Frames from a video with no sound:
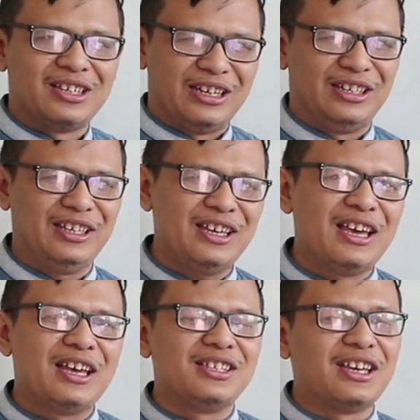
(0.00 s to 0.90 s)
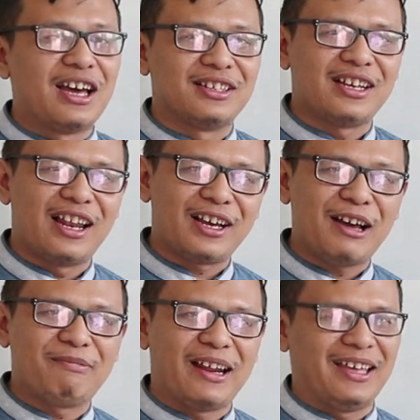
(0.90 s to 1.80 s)
Jadi jangan salah
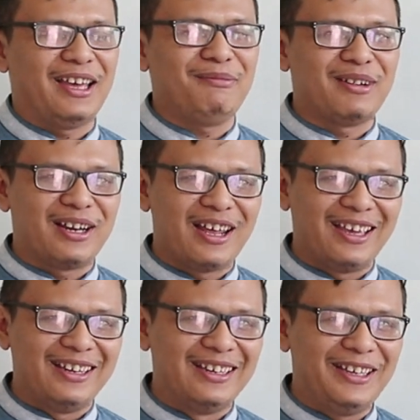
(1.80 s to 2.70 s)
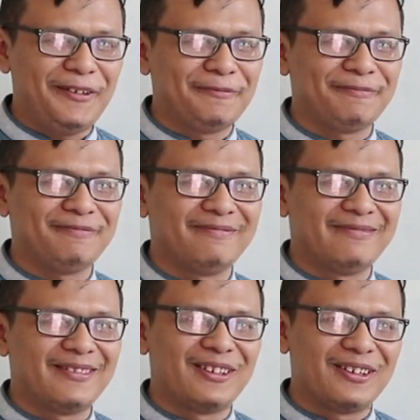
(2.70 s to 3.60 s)
kaprah ya mengenai ini.
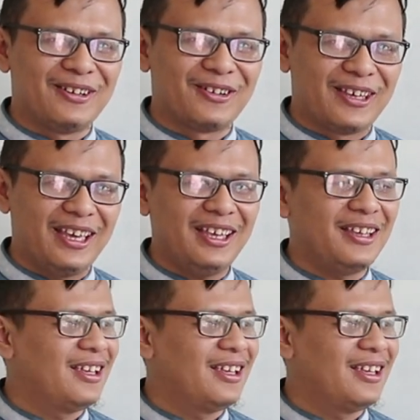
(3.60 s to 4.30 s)
Oke. Okay? Oke.